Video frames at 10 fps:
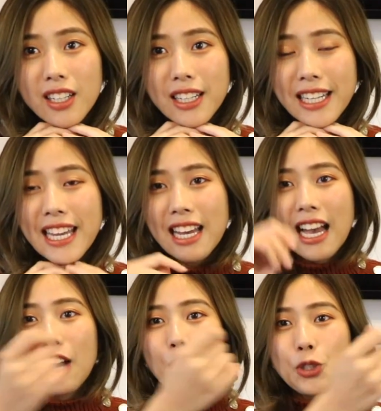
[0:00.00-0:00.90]
脸
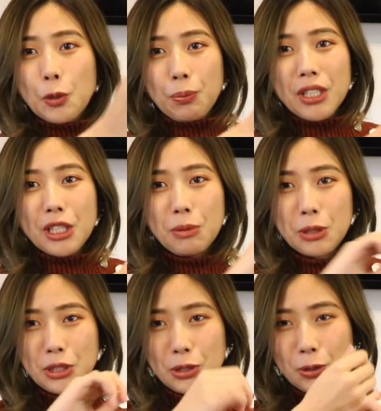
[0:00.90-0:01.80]
还有手臂胳膊
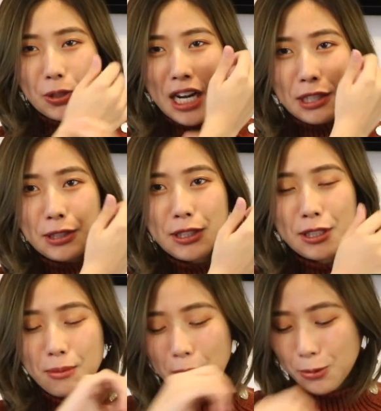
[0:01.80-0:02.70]
其实都是还是细
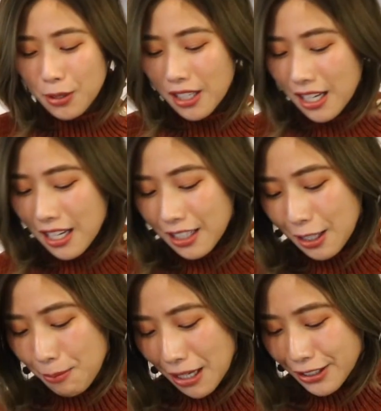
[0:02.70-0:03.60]
的嘛，所以
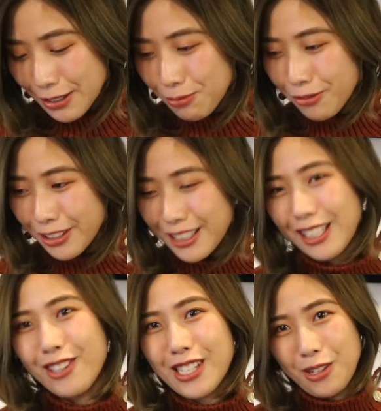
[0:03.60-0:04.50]
能把这些部分尽
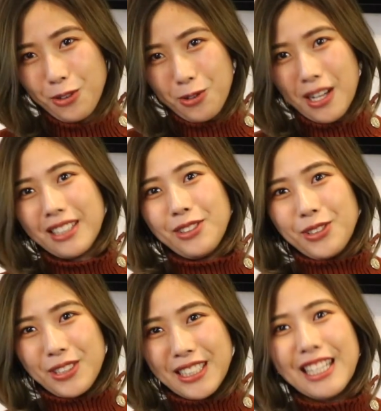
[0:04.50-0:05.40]
量展露出来的
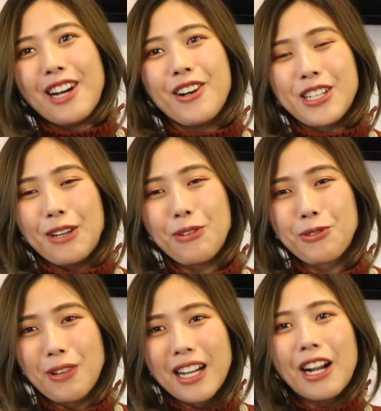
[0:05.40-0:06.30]
就尽量要展露
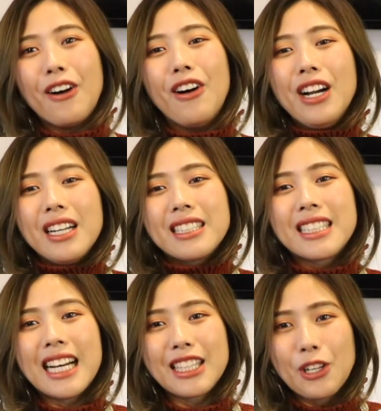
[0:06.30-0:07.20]
出来，然后其
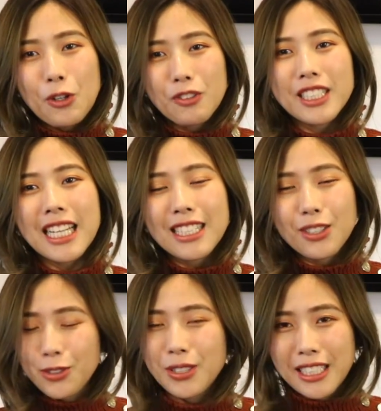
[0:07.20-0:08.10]
他能 oversize
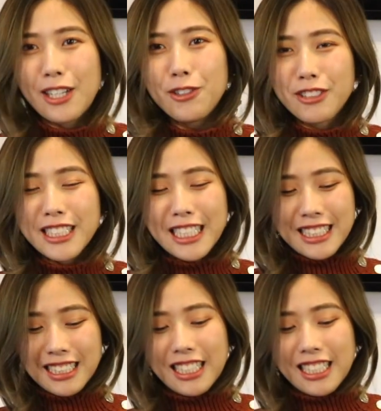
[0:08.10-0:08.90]
的就尽量 oversize。